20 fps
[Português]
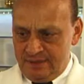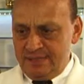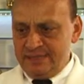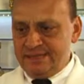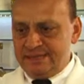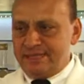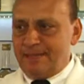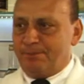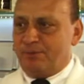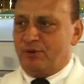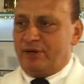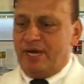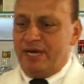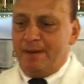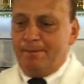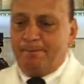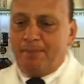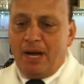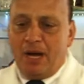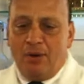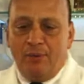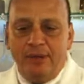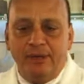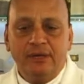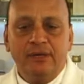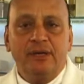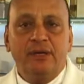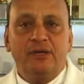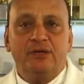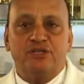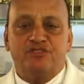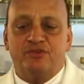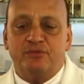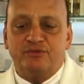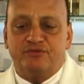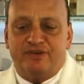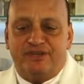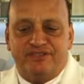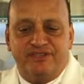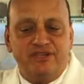Sapucaia Power, nós vamos
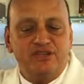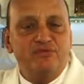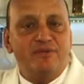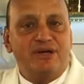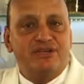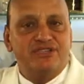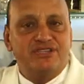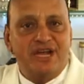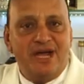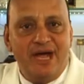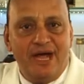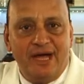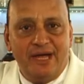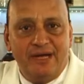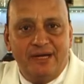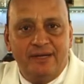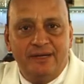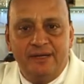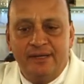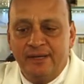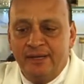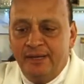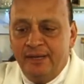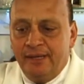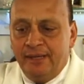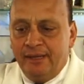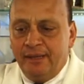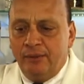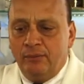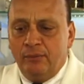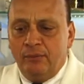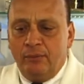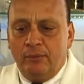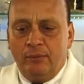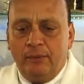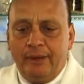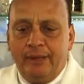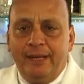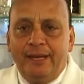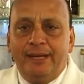fazer numa jarra.
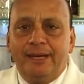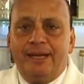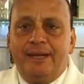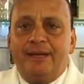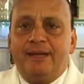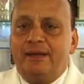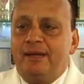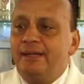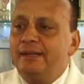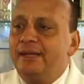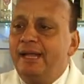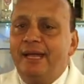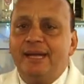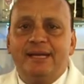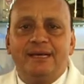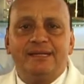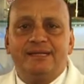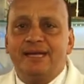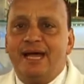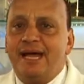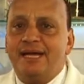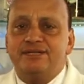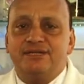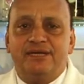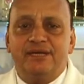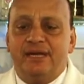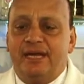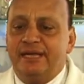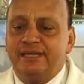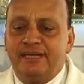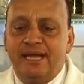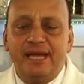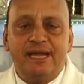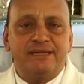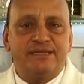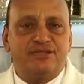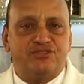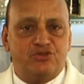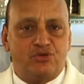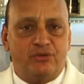Ela, na realidade, a, a ideia
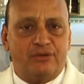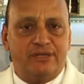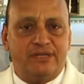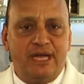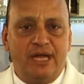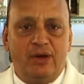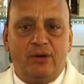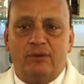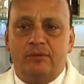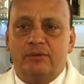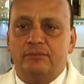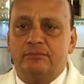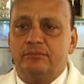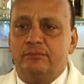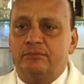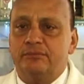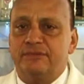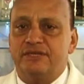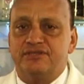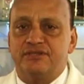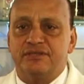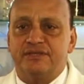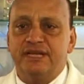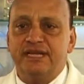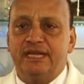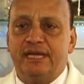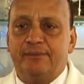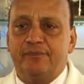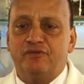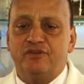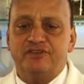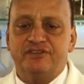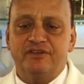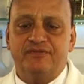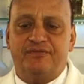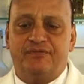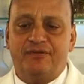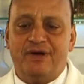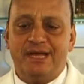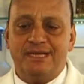desse coquetel desse drink é que você
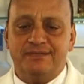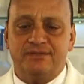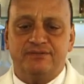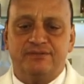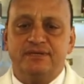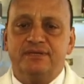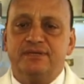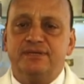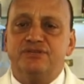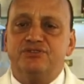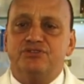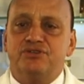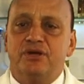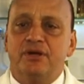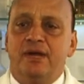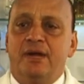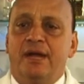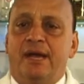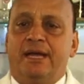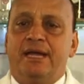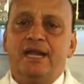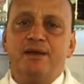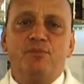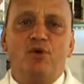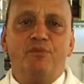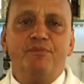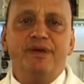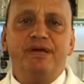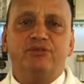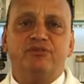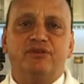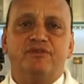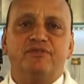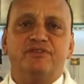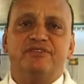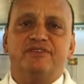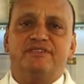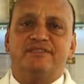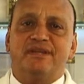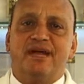faça o seguinte: aquele momento que
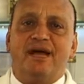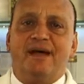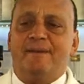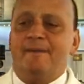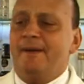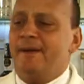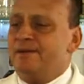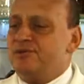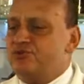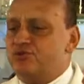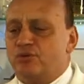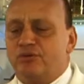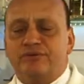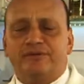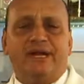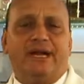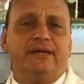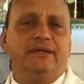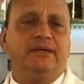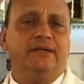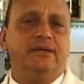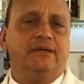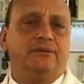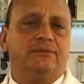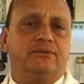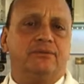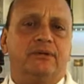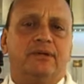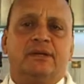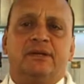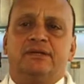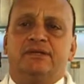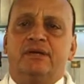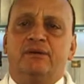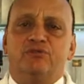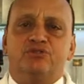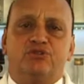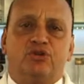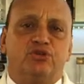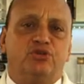você está descontraído,
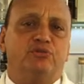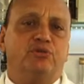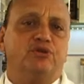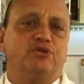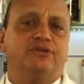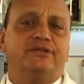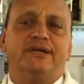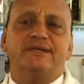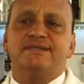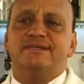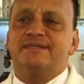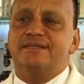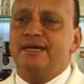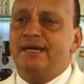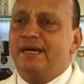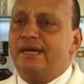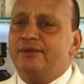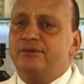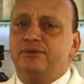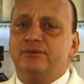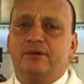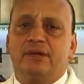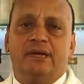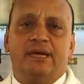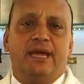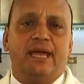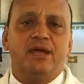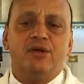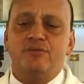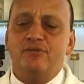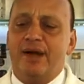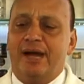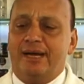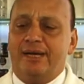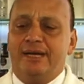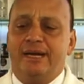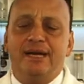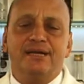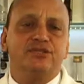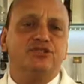estamos todo mundo dançando em uma
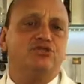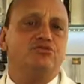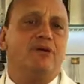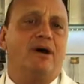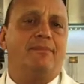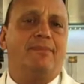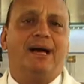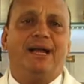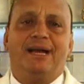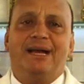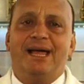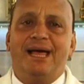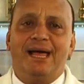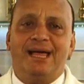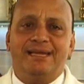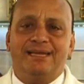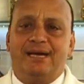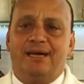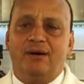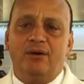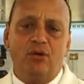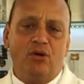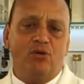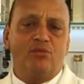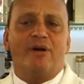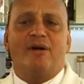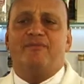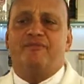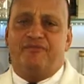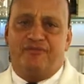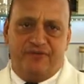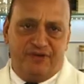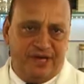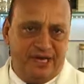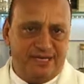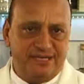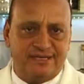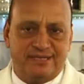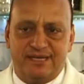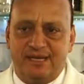grande, de uma balada ou uma
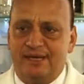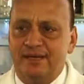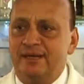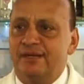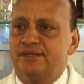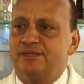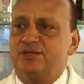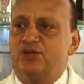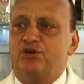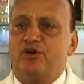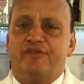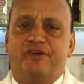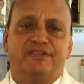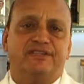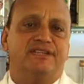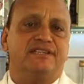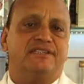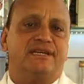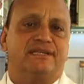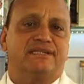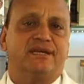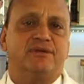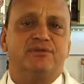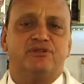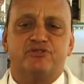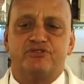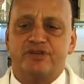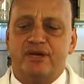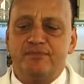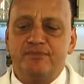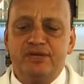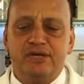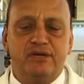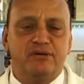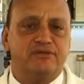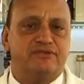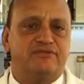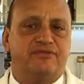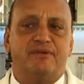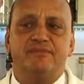festa de confraternização entre os
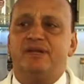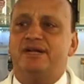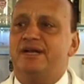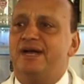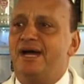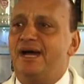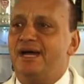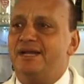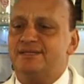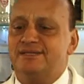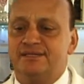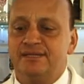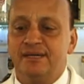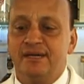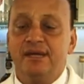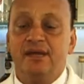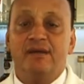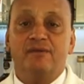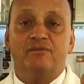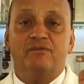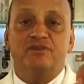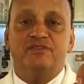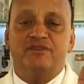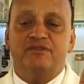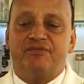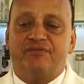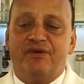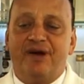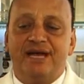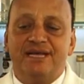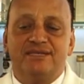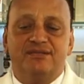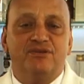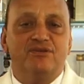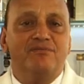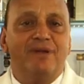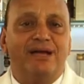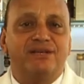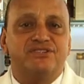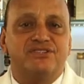amigos e familiares, você faz
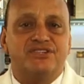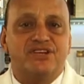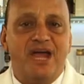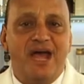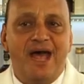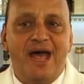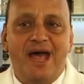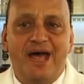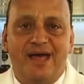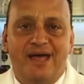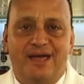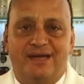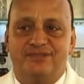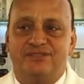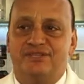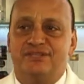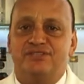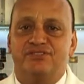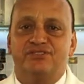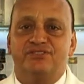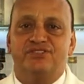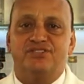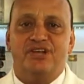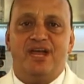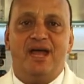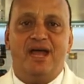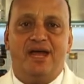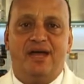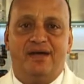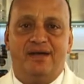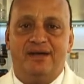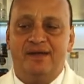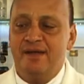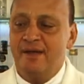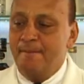uma jarra, gente, jarra.